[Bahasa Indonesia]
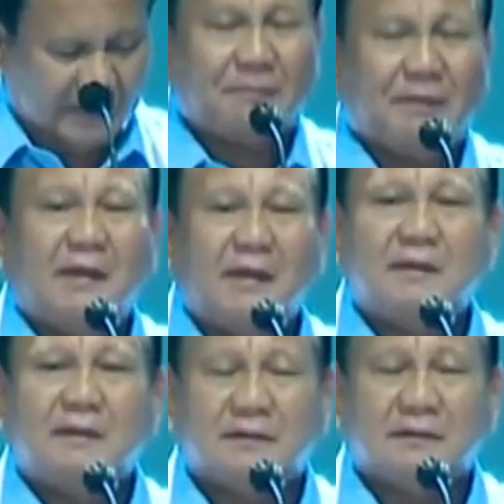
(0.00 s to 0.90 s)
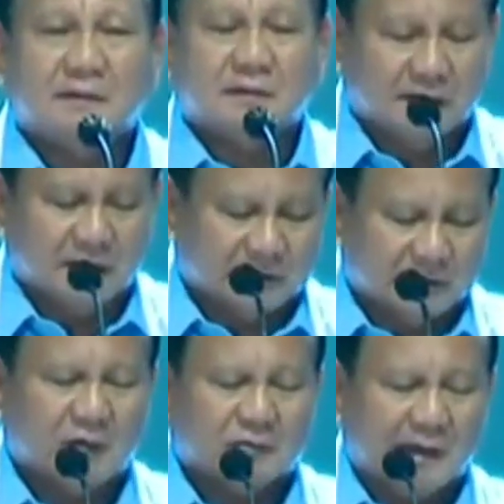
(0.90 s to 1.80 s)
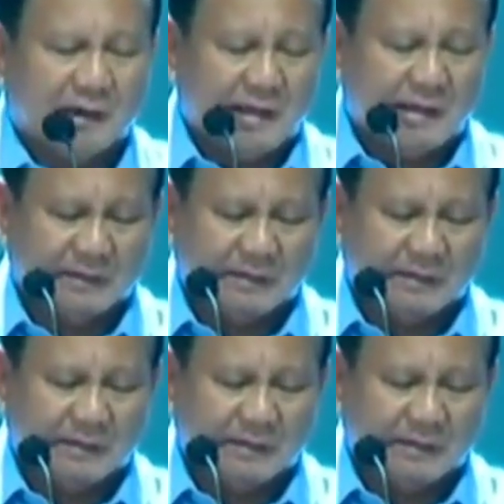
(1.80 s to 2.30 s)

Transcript: tapi saudara-saudara